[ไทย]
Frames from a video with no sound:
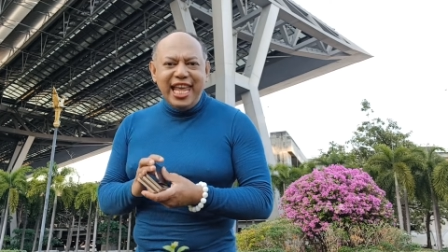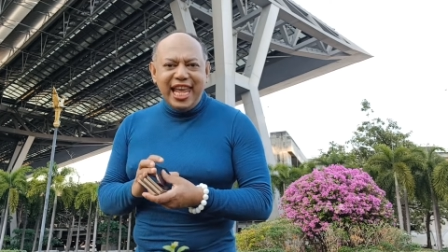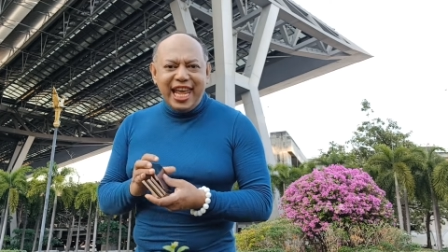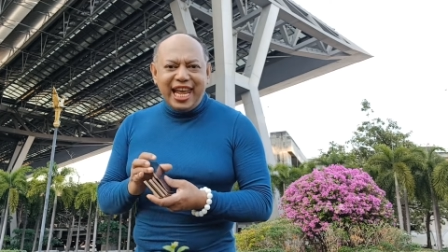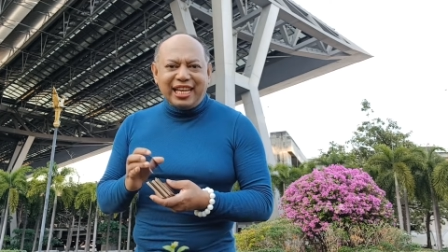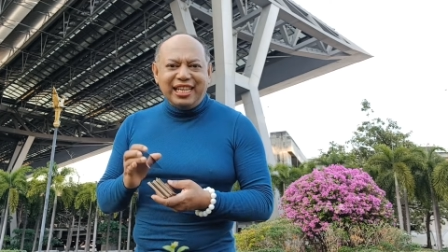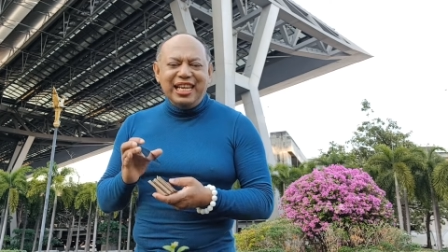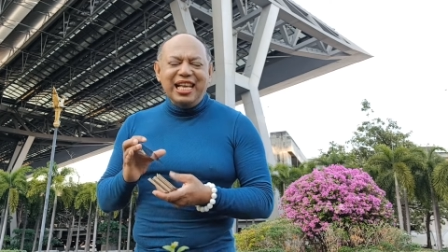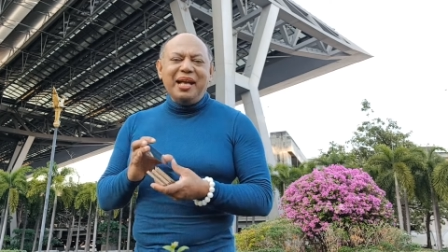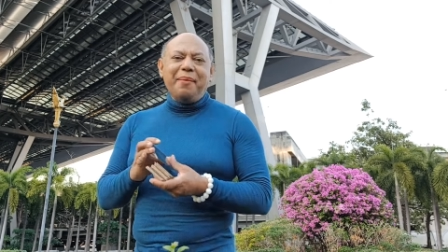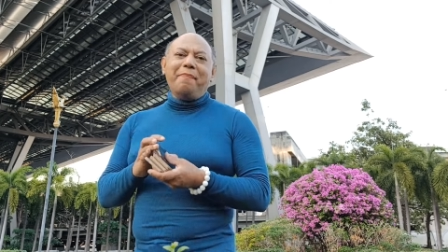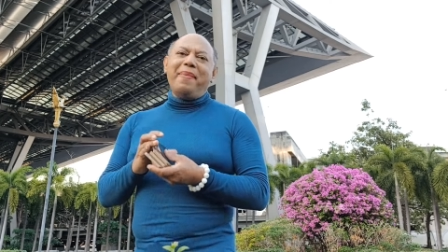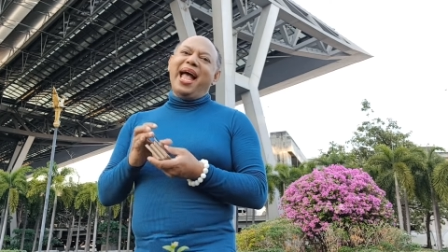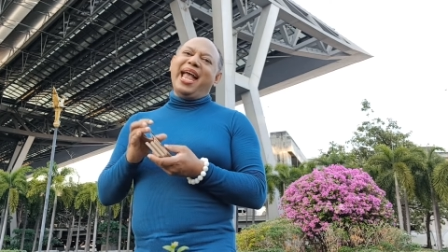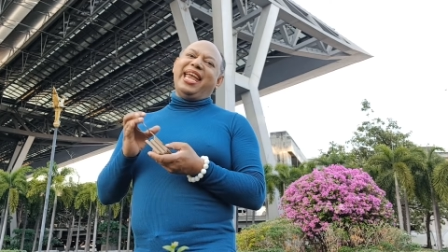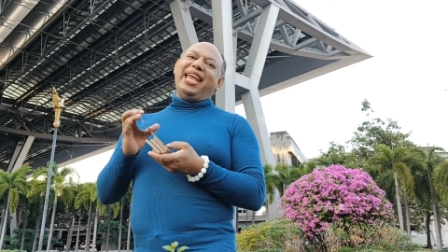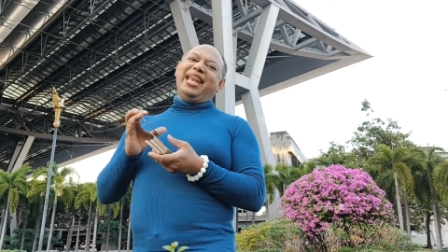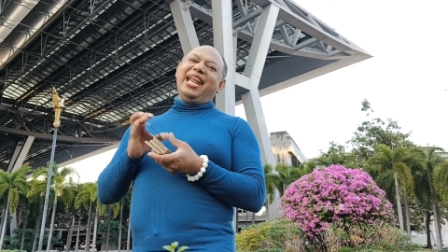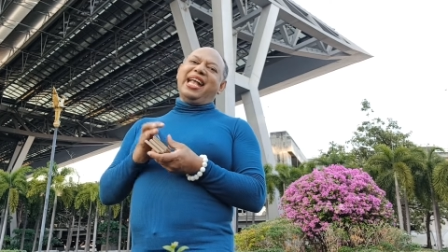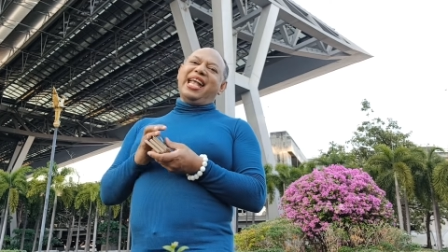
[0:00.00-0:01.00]
อีกหนึ่งใบ
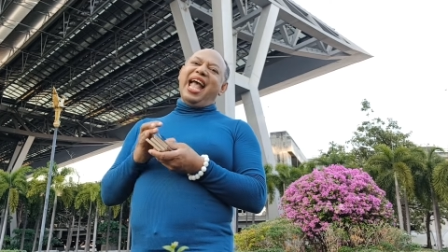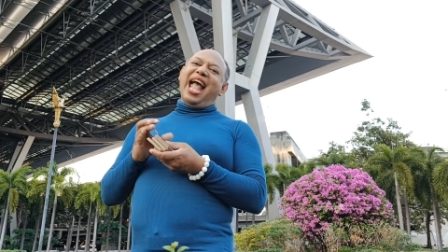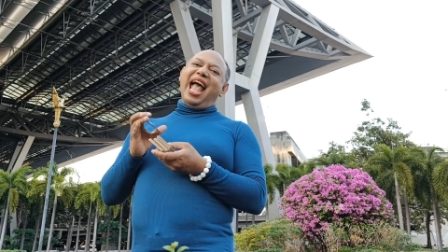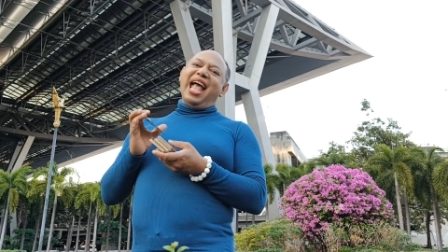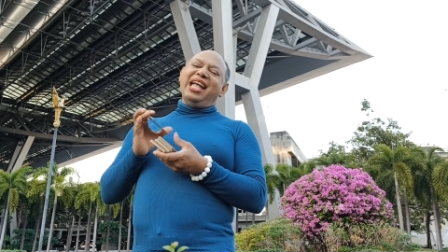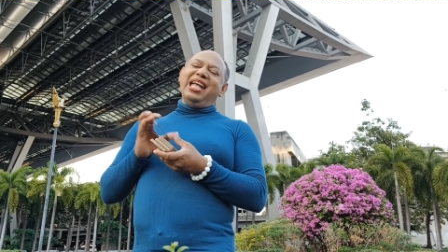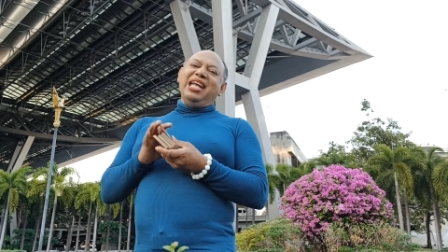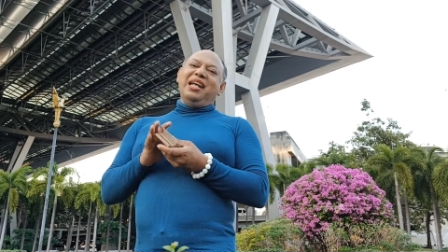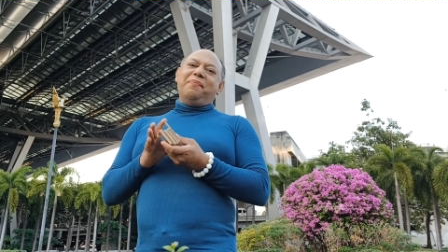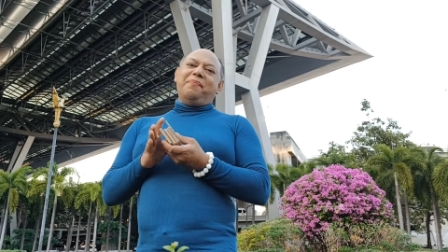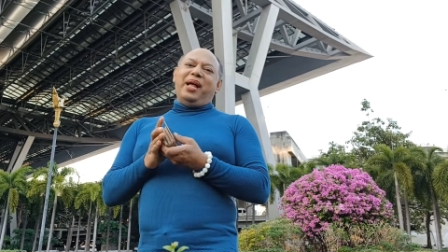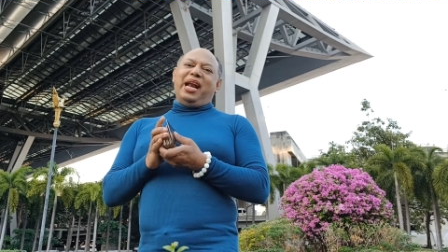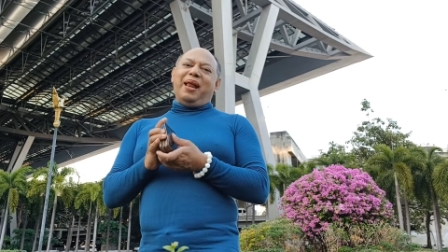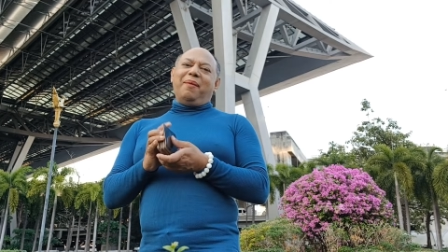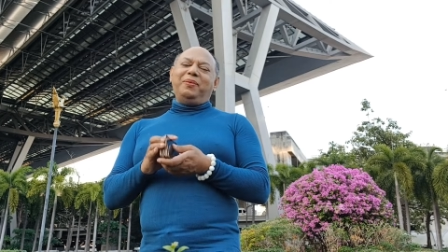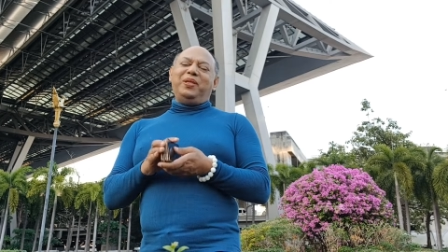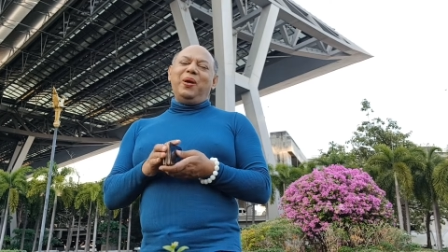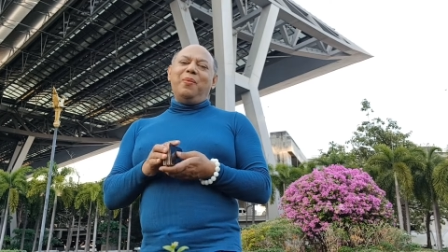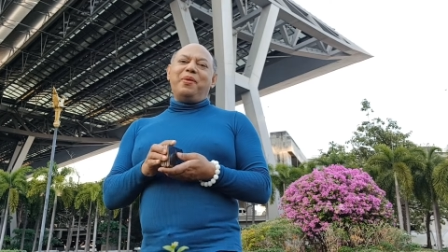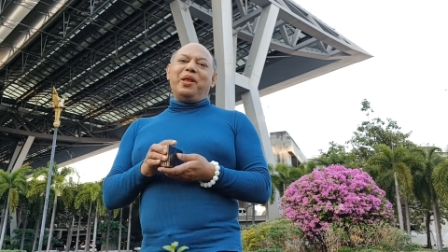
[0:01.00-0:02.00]
นะคะ มารับ
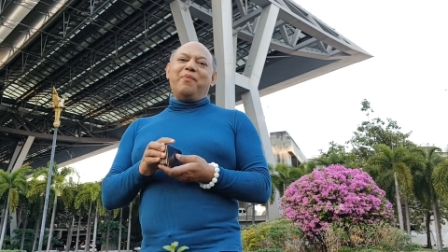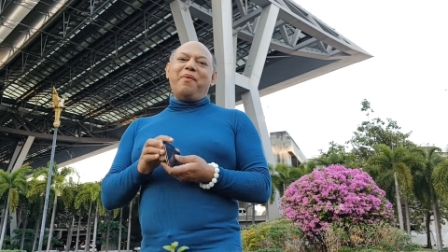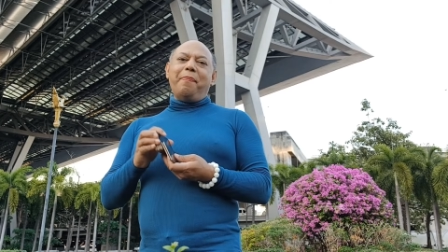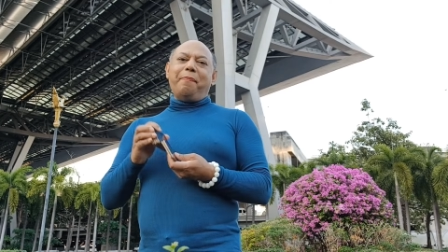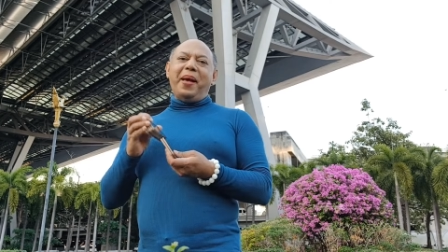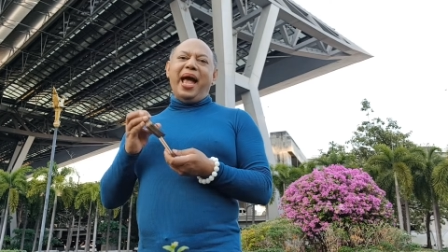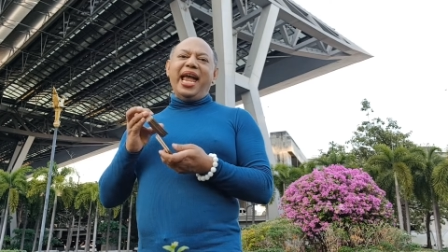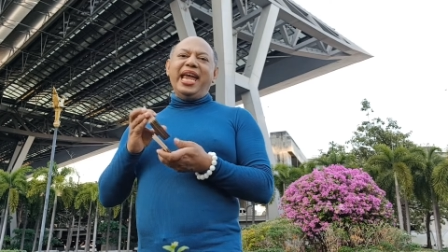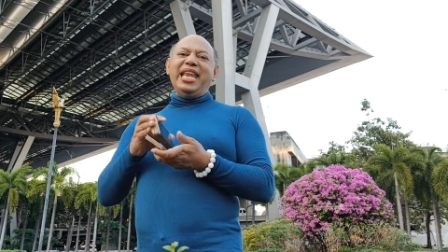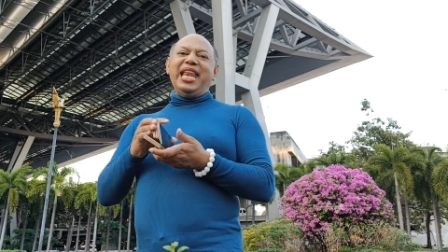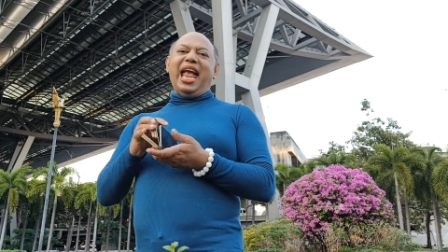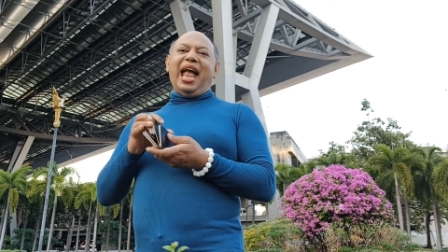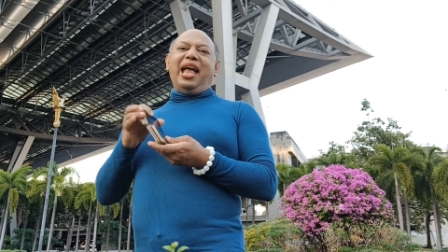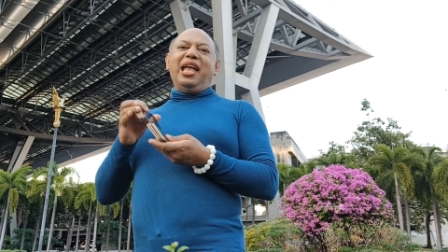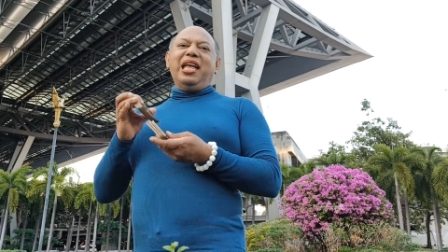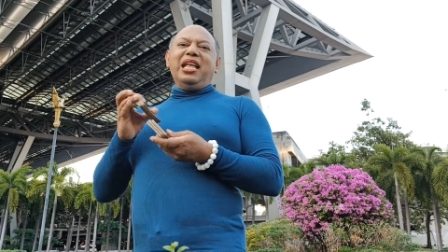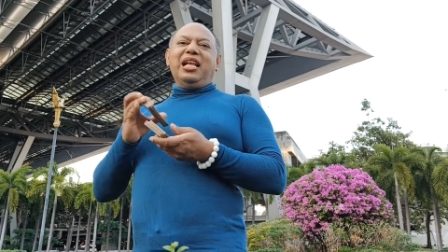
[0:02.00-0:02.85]
ชมกันว่าไพ่เนี่ย